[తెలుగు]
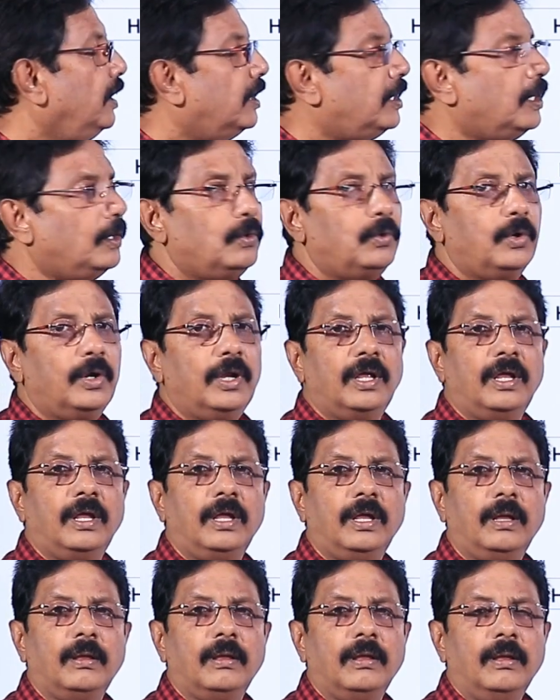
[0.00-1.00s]
ఇక్కడ కూడా
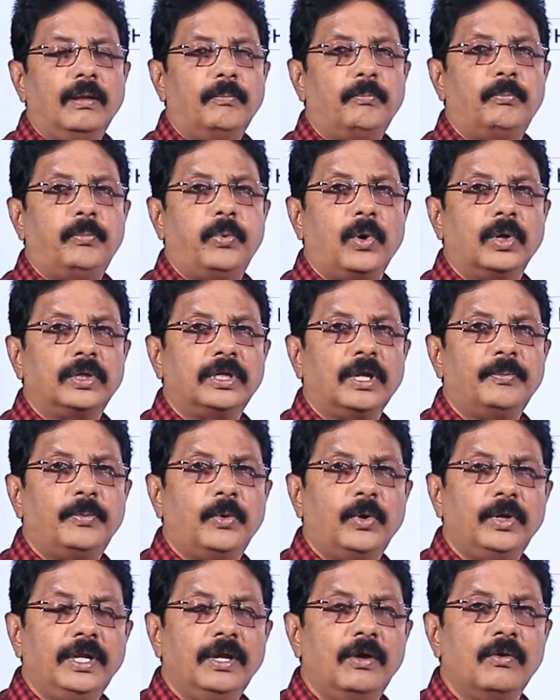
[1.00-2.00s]
పోటా
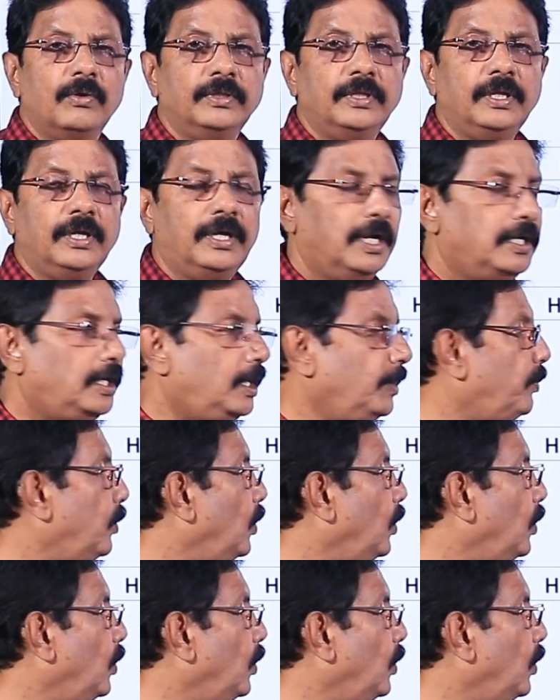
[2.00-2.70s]
పోటీగా ఉంది గట్టి